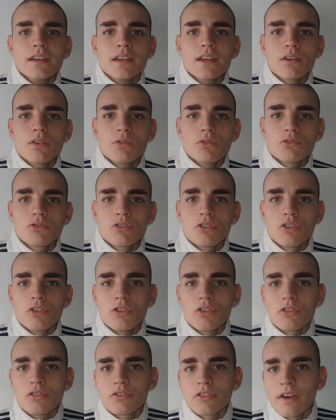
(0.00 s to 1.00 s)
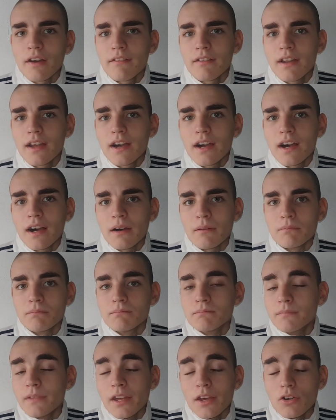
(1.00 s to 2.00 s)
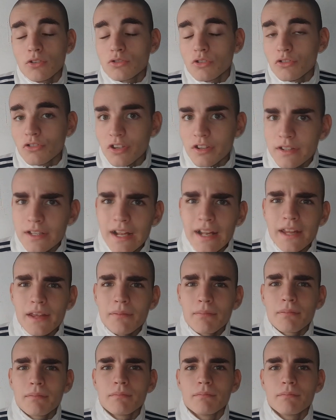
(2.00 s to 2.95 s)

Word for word: incluso se habla de otros centrales,